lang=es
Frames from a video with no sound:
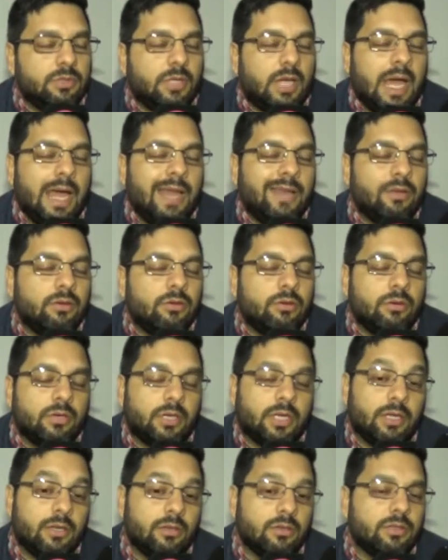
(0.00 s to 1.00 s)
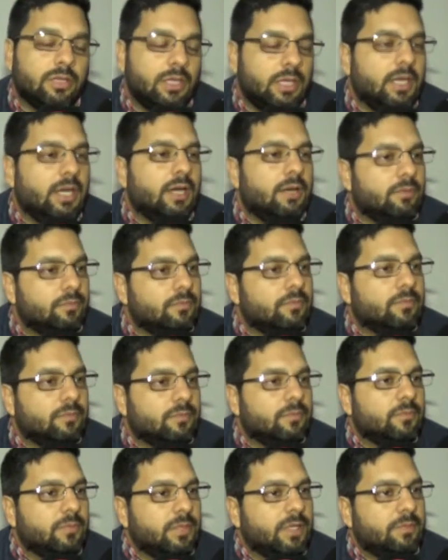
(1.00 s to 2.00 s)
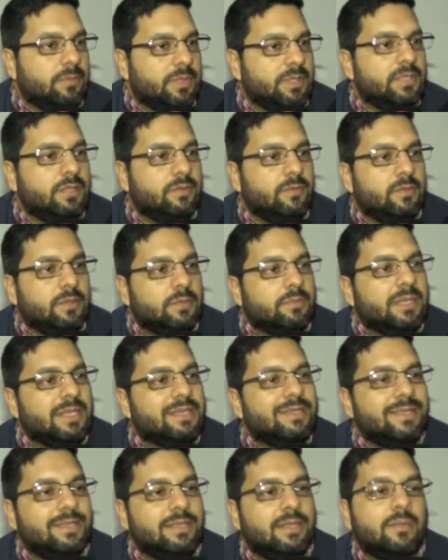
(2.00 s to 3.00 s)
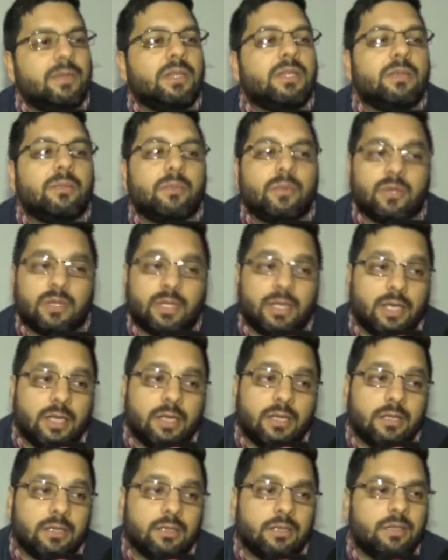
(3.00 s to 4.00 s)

algo que nos diga precisamente por qué.